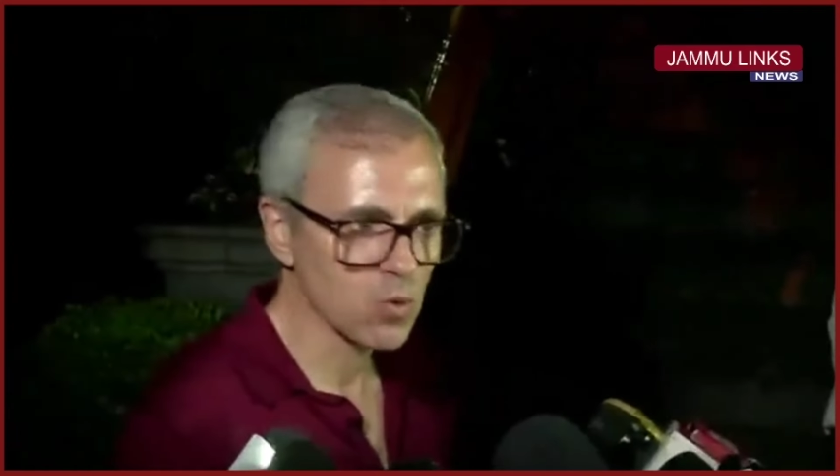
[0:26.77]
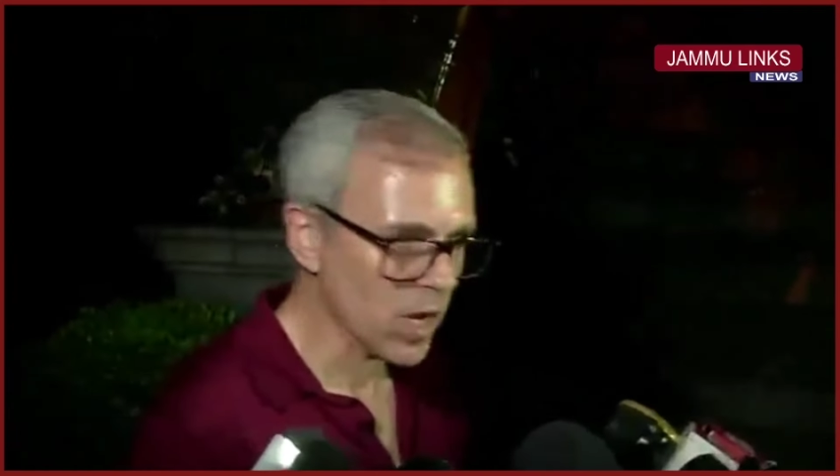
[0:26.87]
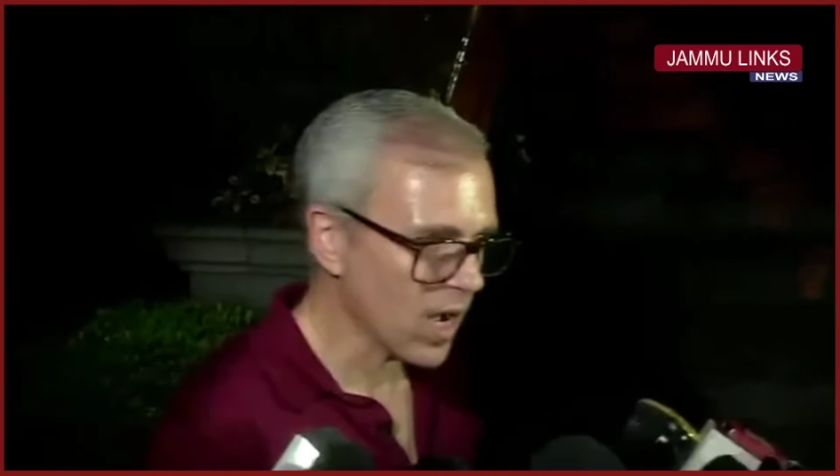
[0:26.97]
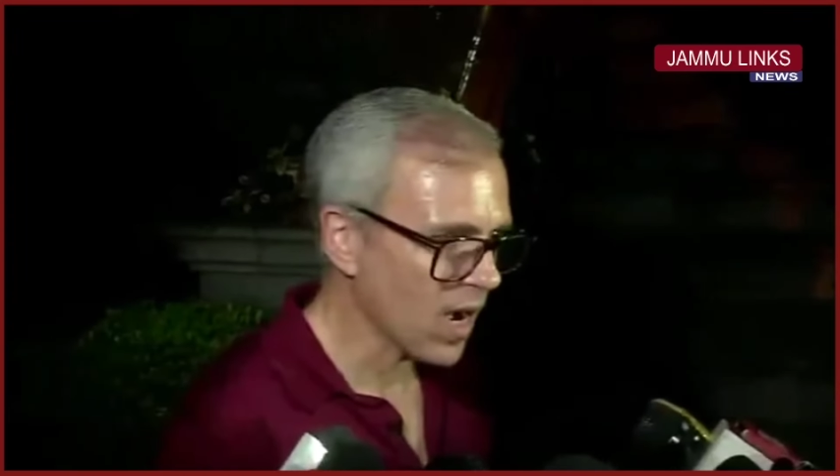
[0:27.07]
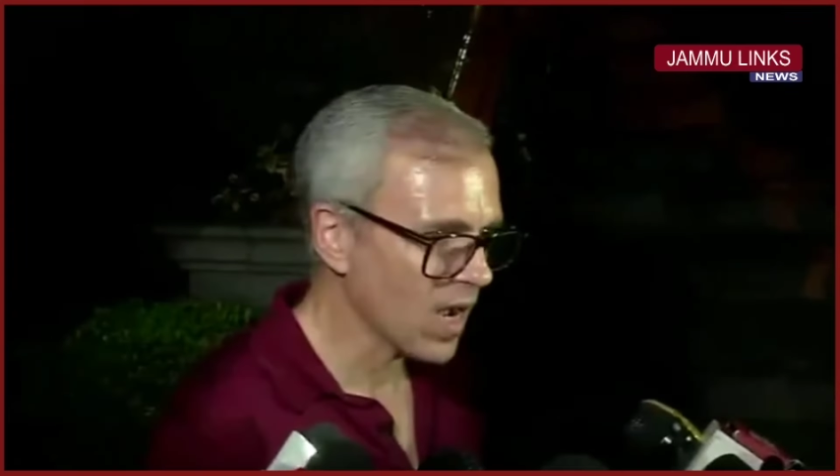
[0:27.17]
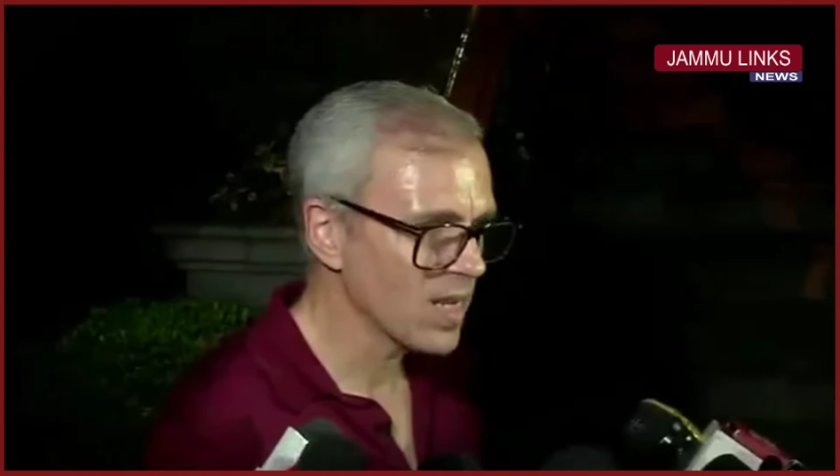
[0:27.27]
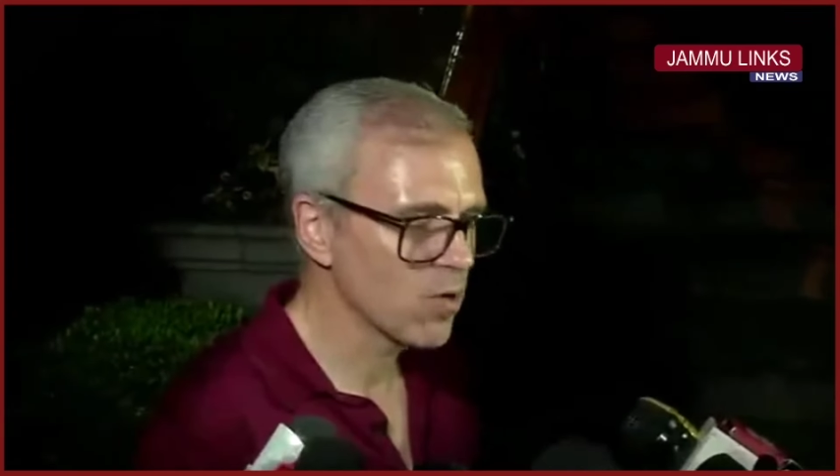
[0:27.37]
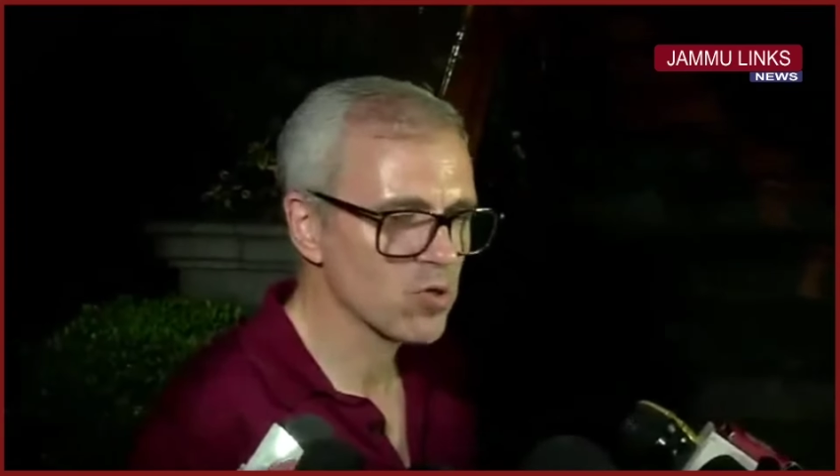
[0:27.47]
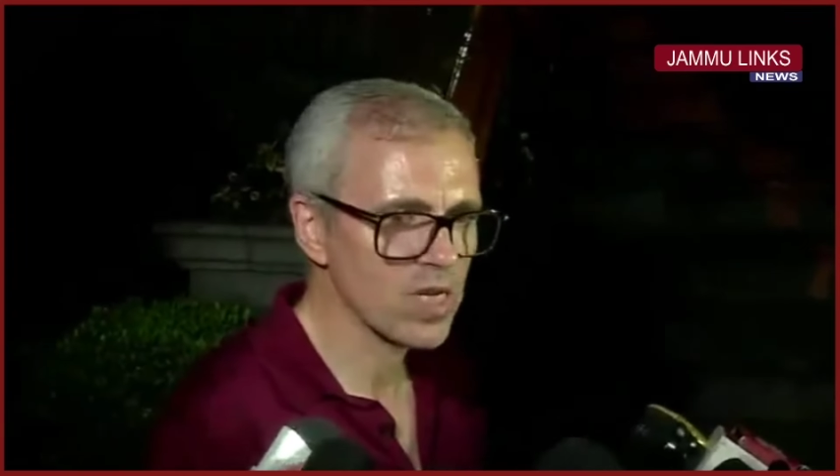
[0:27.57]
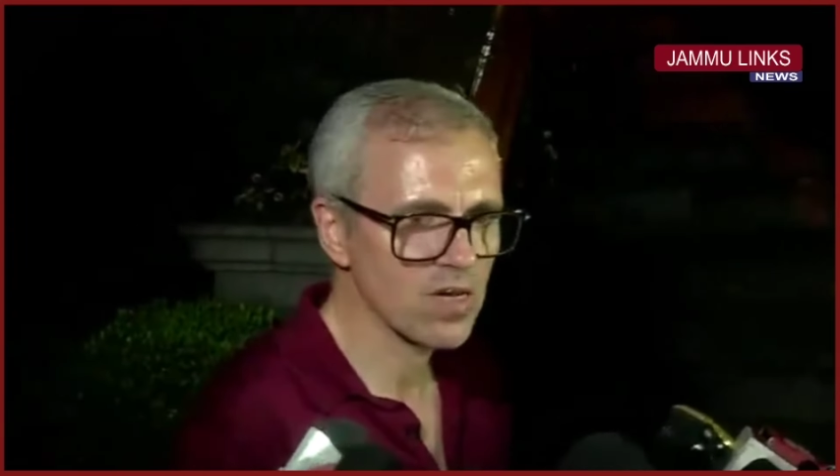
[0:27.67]
बुरा हाल
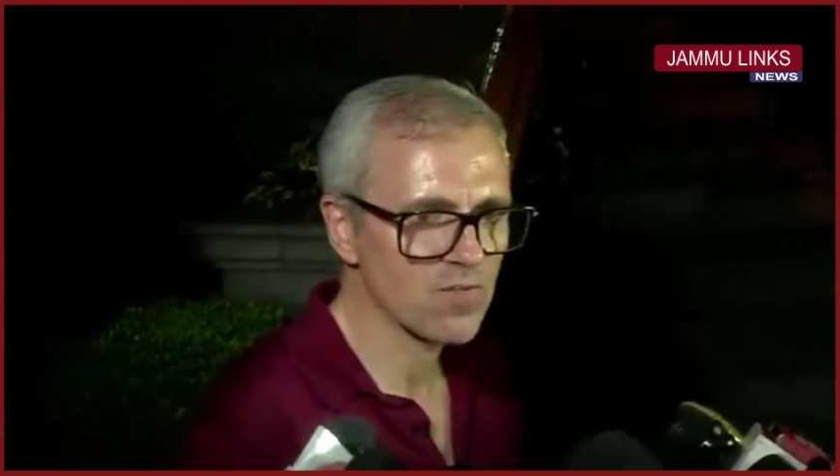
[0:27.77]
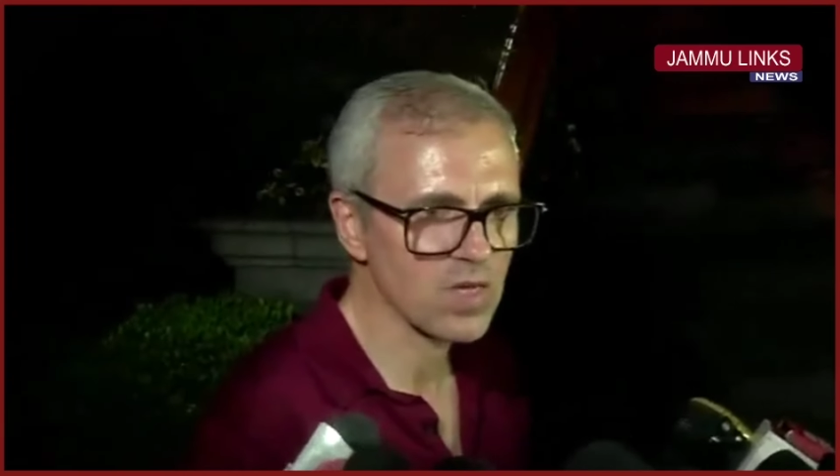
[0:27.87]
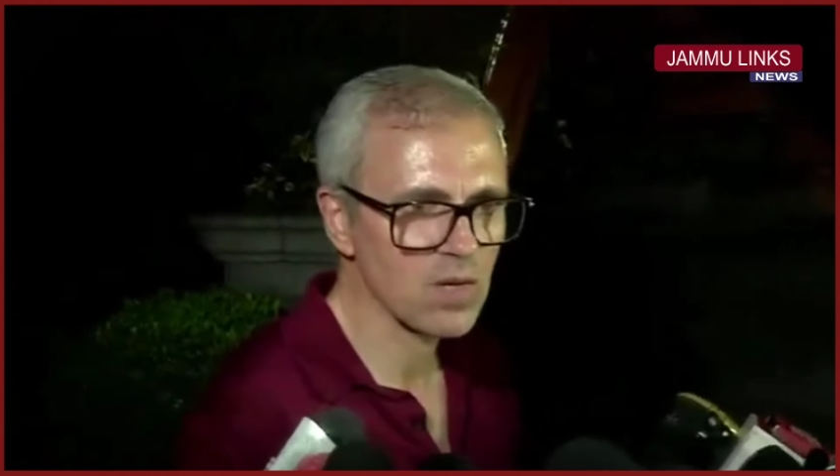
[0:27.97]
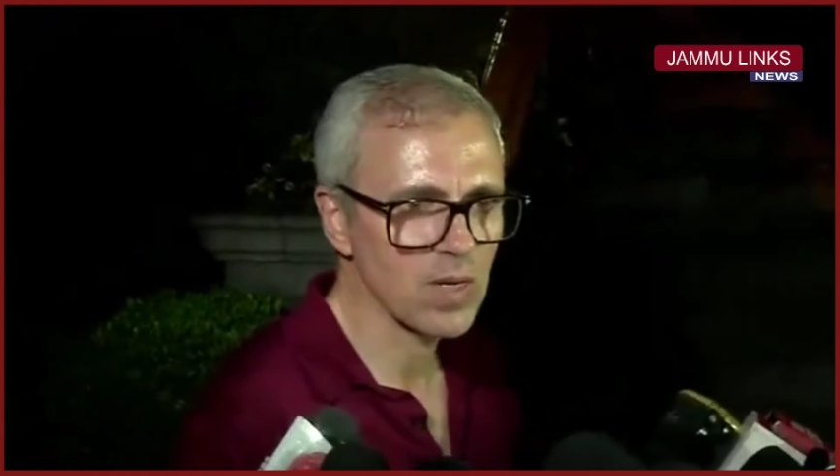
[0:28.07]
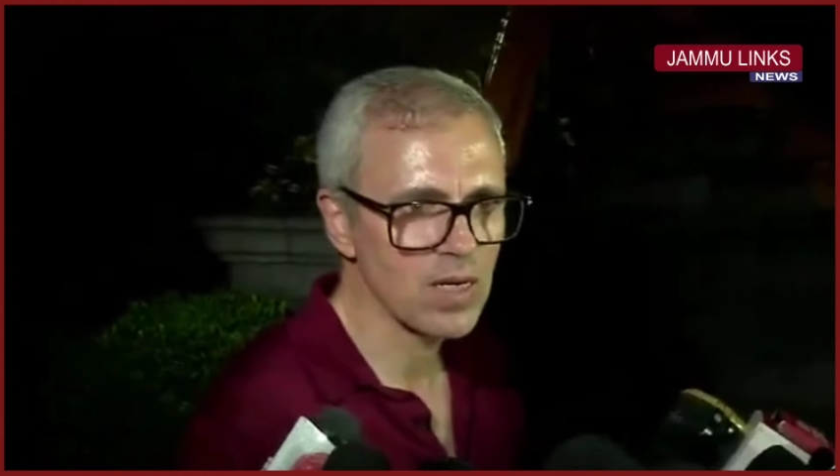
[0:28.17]
है उनके दफ्तर